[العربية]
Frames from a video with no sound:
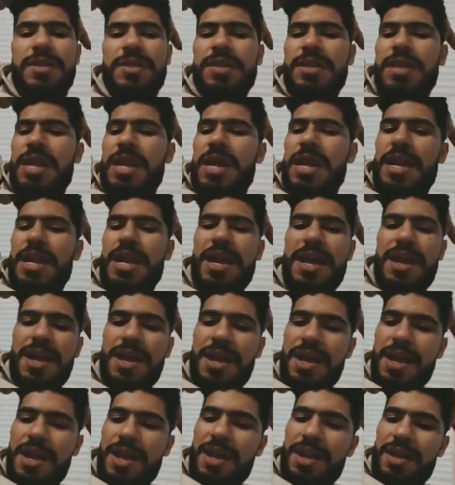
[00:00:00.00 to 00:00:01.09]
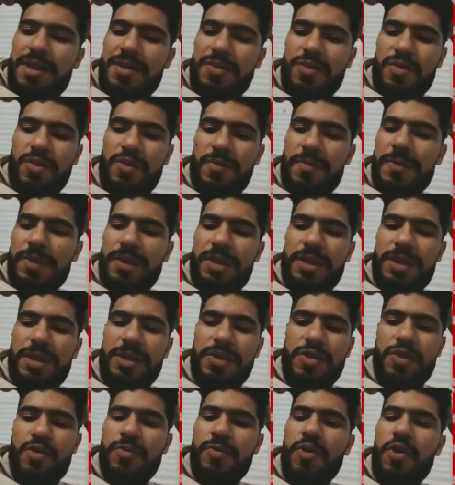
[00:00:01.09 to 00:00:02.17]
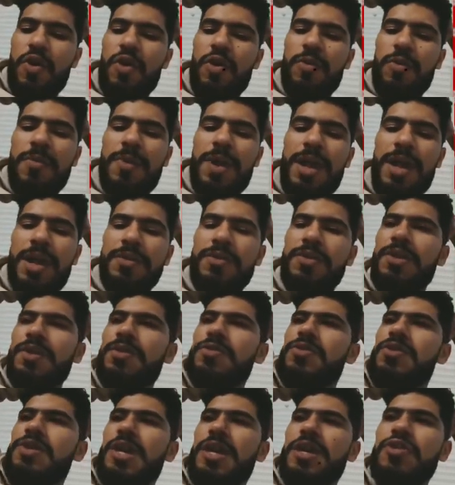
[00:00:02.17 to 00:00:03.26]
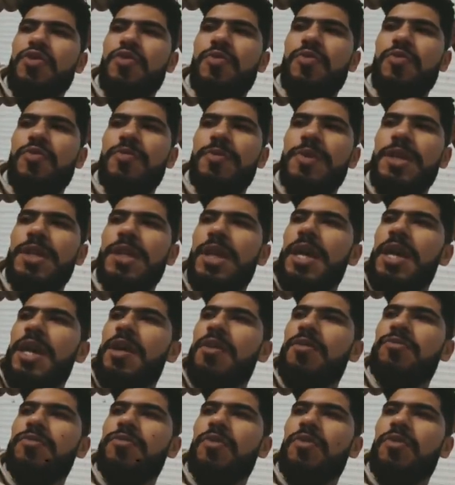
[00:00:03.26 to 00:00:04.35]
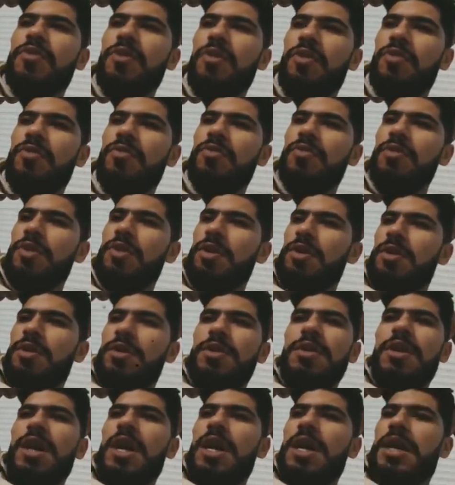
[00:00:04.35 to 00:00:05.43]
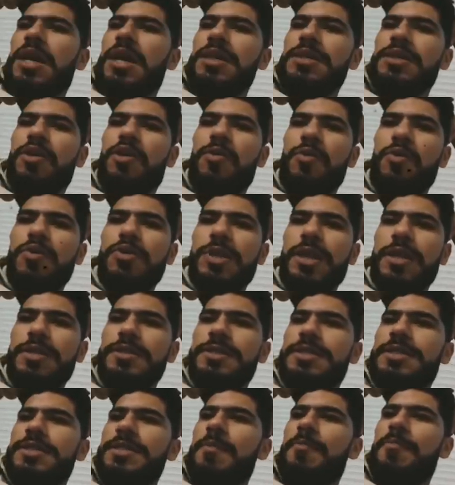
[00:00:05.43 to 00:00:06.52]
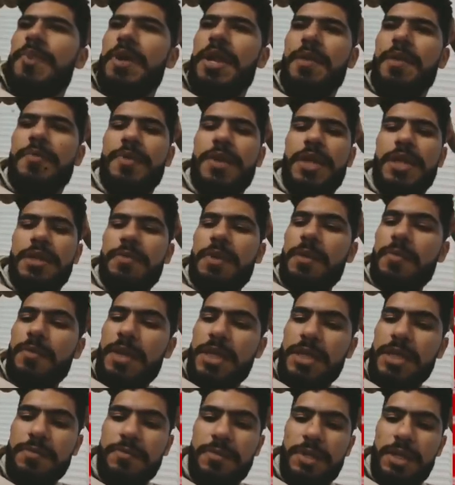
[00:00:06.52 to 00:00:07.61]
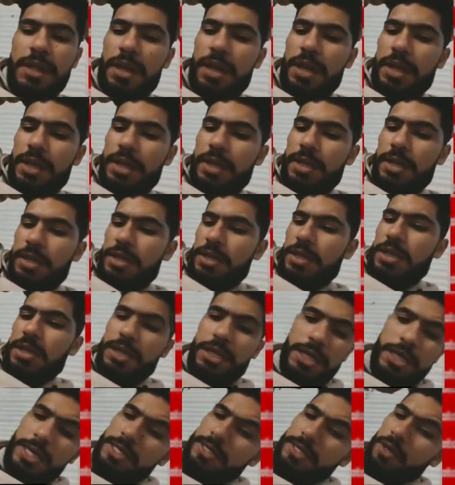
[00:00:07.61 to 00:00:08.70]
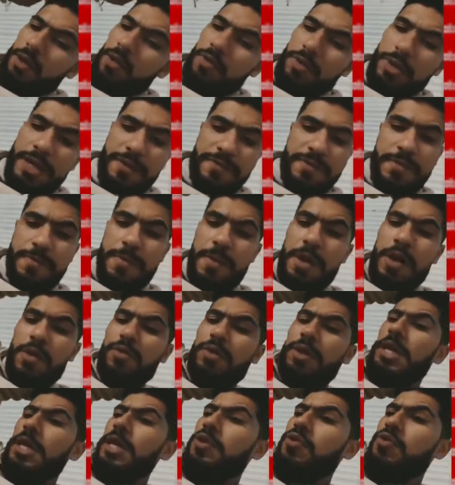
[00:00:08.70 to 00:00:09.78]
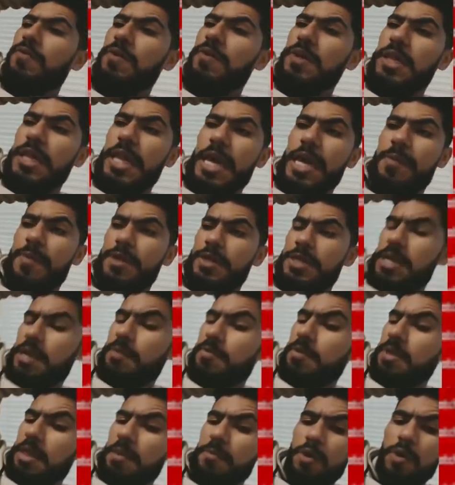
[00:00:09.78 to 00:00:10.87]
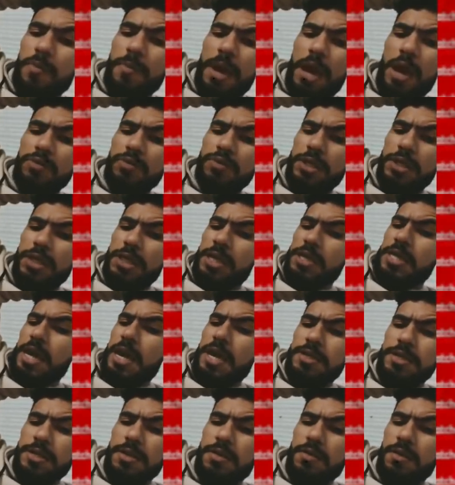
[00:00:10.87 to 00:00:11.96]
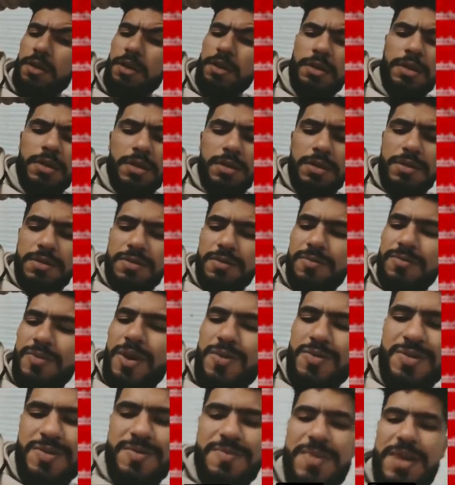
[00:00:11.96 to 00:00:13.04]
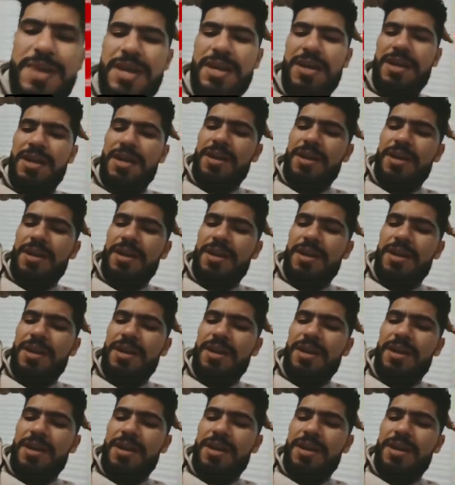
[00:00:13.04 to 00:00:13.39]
راه راه نتوما كتجيكم نورمال تشارجيو ريال ودو تلحو هكا دي كومونتير تزب على بنادم راه بنادم من راه كاين اللي كاين اللي ترونكيل في دماغه كان اللي يشوف هاد اللعيبه تيحبس عمرو ما يعاود يدير شي حاجه اخرى مابقاوش ما